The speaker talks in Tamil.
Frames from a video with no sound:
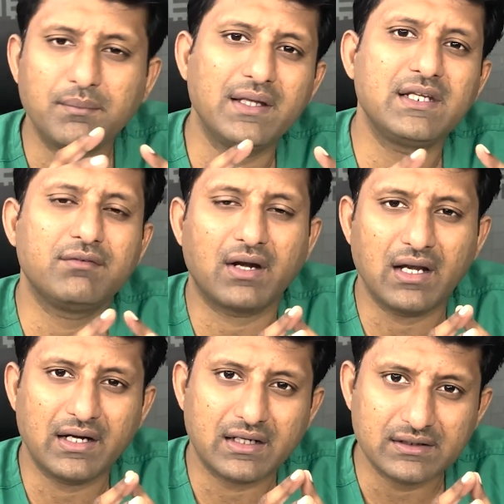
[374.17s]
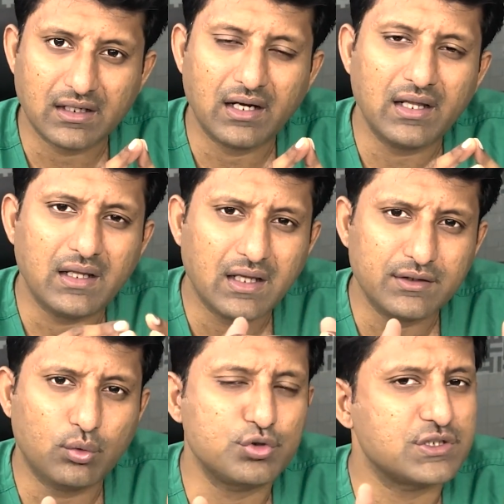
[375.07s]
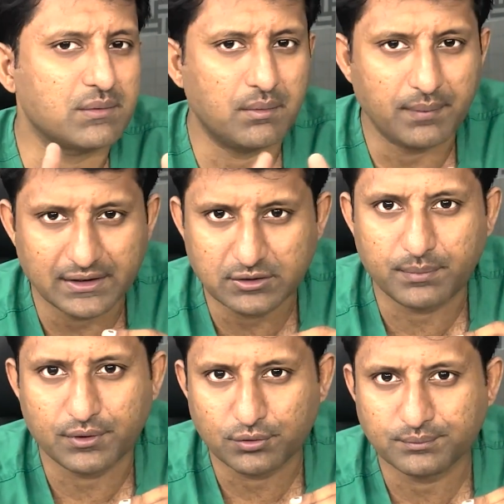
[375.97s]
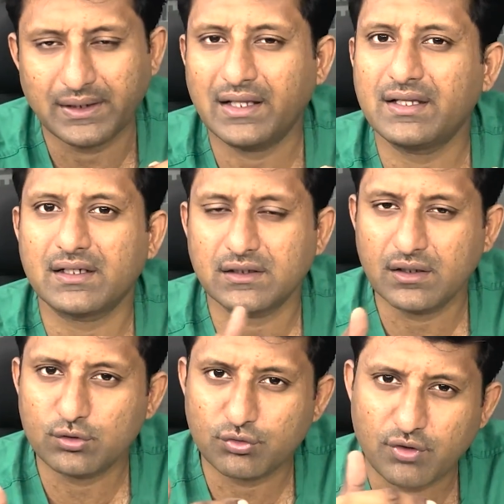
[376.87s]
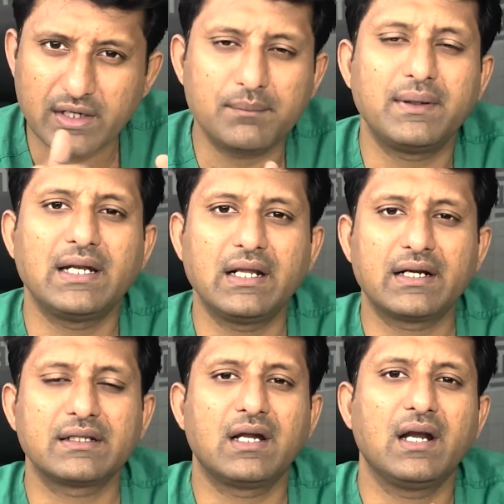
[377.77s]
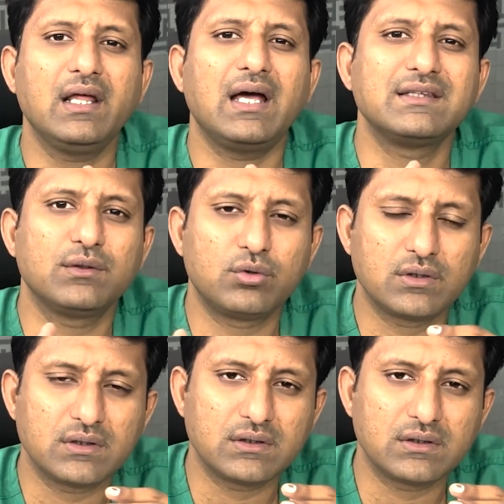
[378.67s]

மாதிரி வரலான்றதுனால அது கொஞ்சம் நம்ம பார்த்து பண்ணணும் என்ன தான் இருந்தாலும் இது ஒரு ஃபாரின் மெட்டீரியலுங்கிறதுனால அந்த ஒரு